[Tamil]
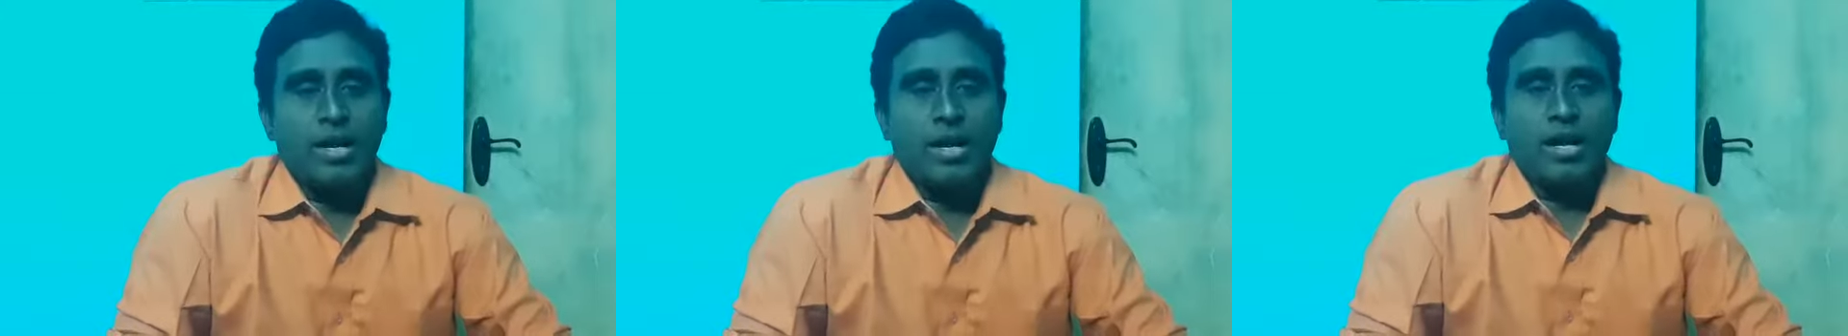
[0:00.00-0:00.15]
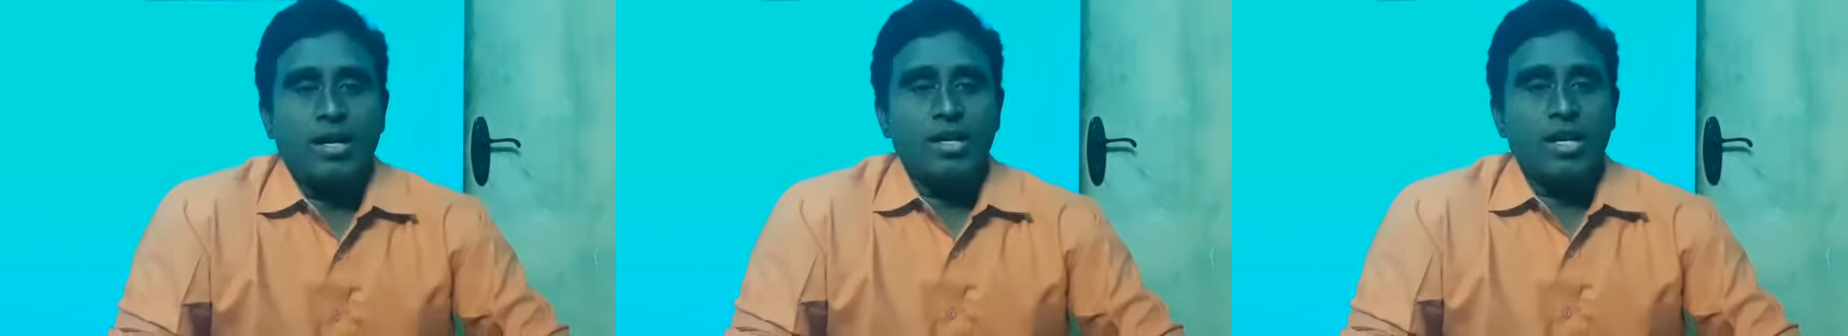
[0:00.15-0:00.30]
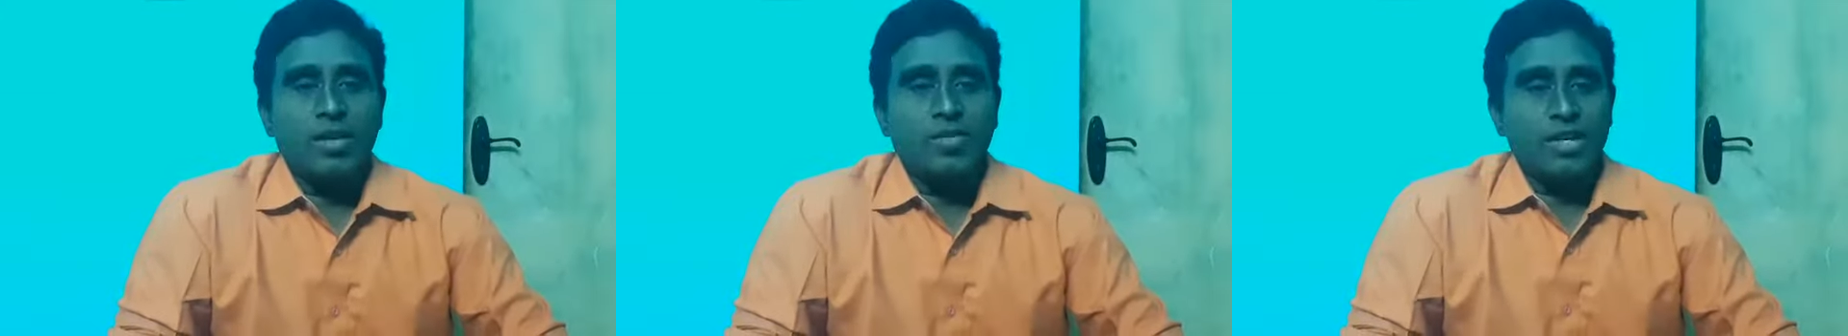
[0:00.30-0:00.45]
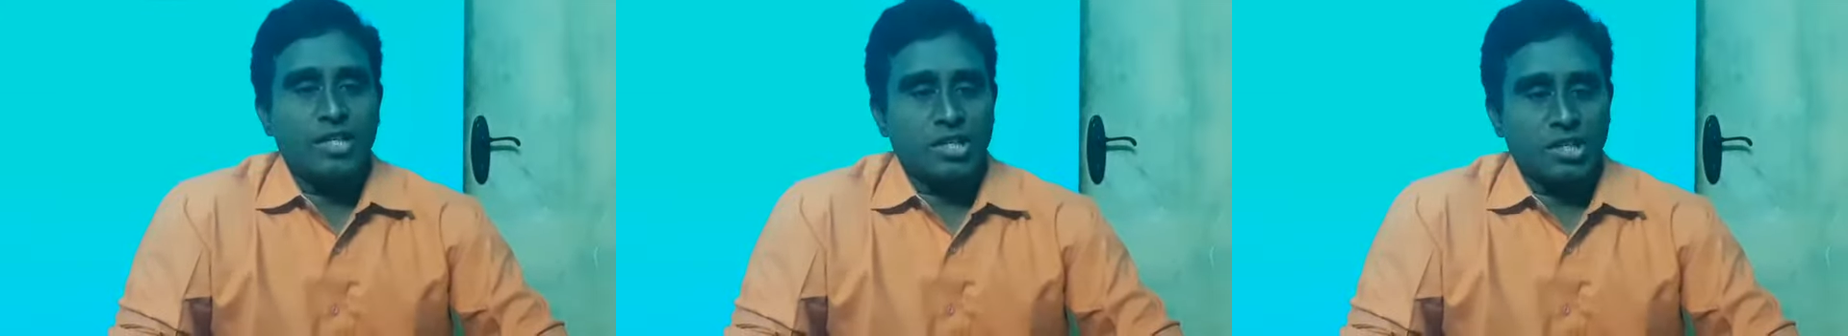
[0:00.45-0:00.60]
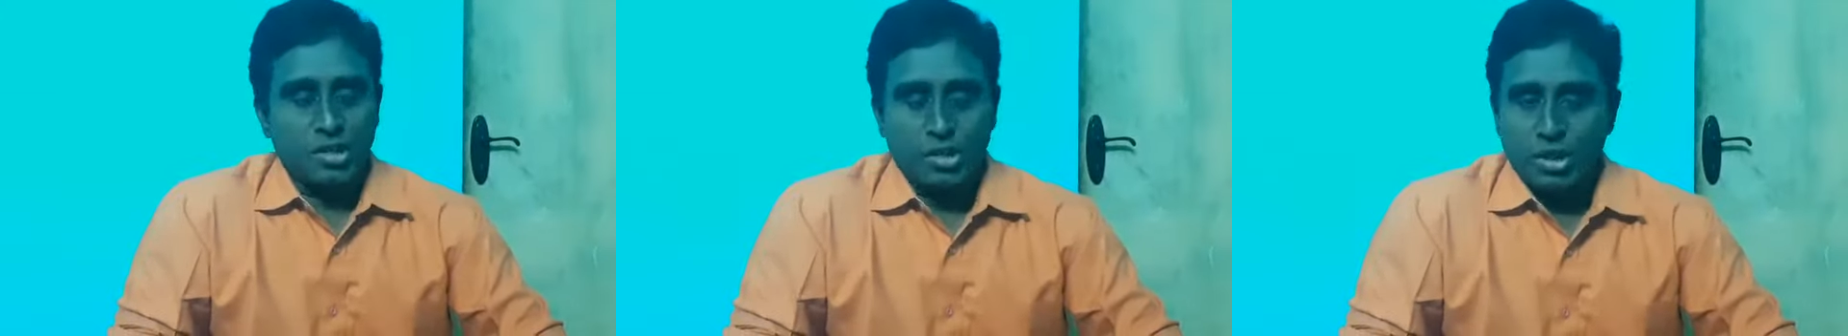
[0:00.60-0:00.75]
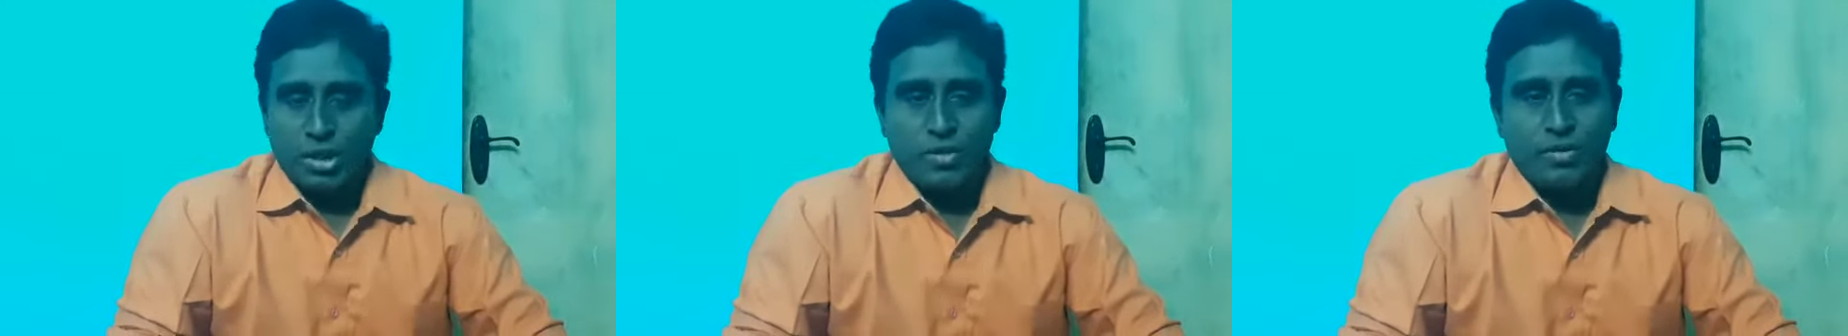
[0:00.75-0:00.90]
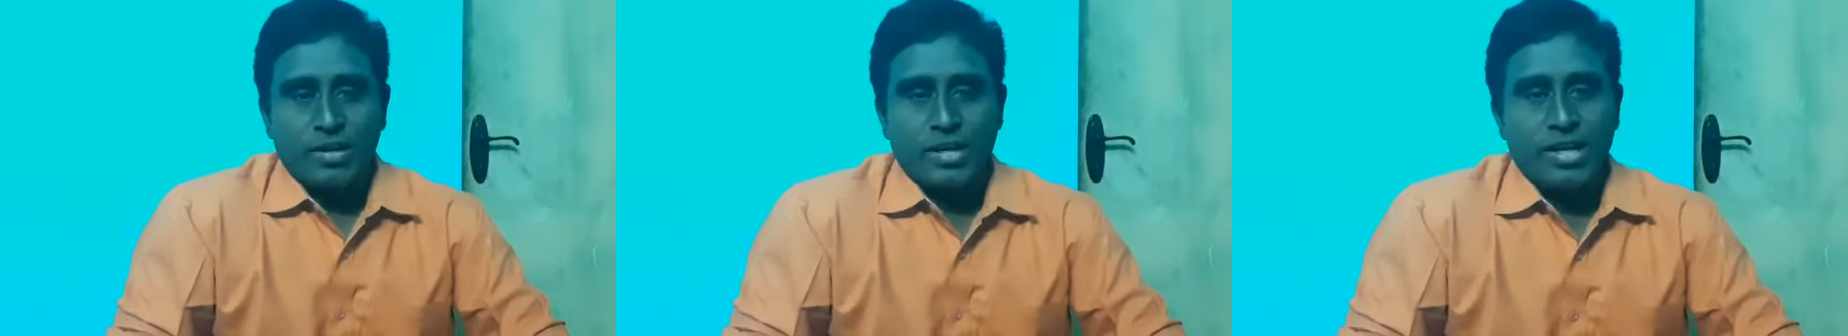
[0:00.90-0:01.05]
ஆண்டாள் வாஸ்து
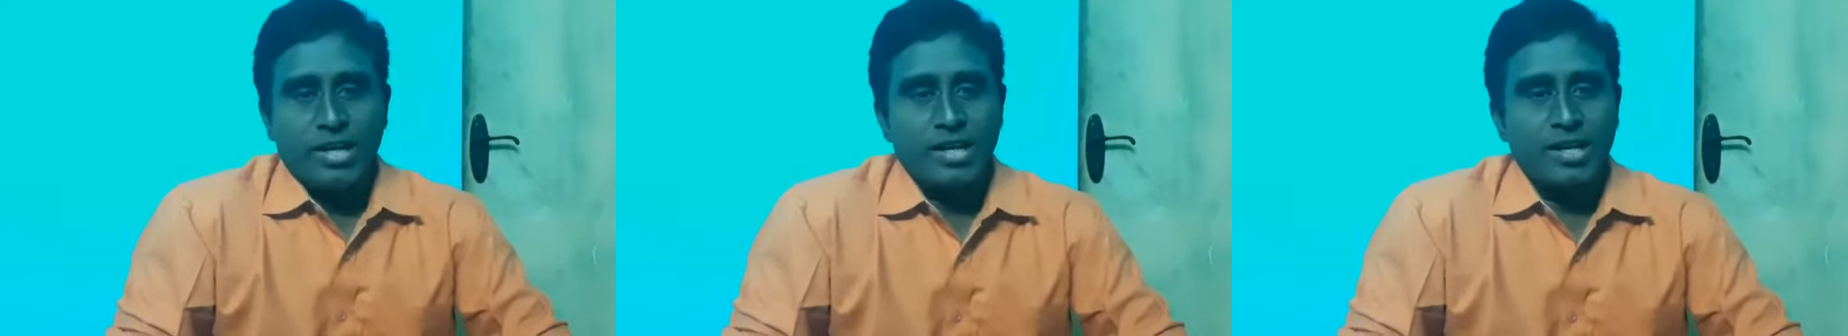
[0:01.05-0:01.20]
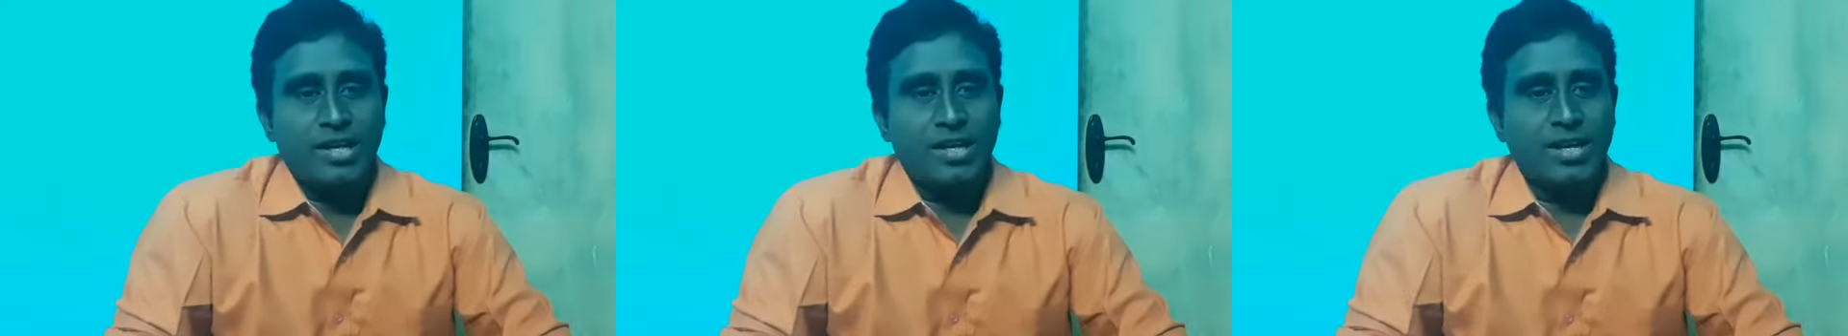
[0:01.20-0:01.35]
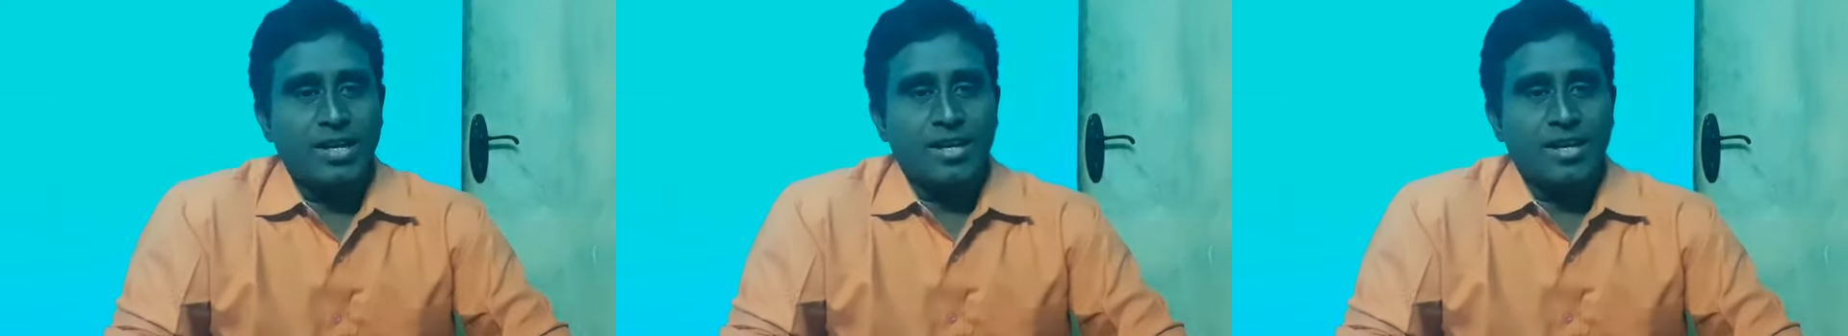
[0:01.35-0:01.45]
நிறுவனர்